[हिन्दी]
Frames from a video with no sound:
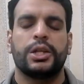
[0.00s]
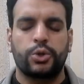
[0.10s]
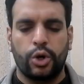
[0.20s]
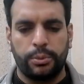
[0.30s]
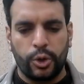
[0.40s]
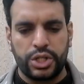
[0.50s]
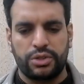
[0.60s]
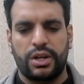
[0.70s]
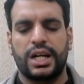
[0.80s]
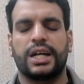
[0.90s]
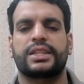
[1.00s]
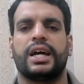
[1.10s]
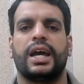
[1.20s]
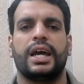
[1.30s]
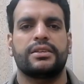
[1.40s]
इनको खामोश करवाना
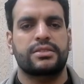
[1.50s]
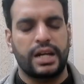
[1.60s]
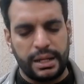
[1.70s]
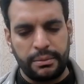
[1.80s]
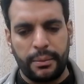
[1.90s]
आता है सारे